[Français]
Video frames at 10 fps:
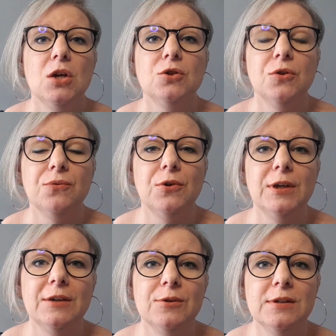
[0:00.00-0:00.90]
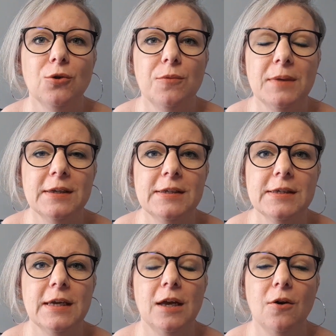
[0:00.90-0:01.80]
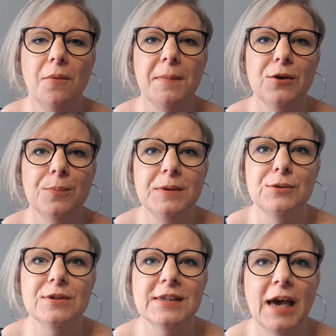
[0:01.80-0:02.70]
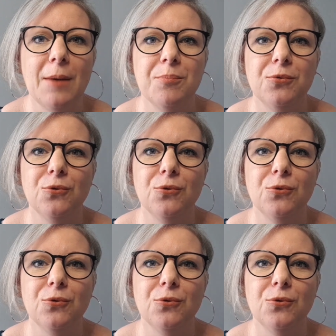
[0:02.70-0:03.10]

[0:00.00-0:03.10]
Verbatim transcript: Je voulais aussi remercier euh, mes copines de Scrap,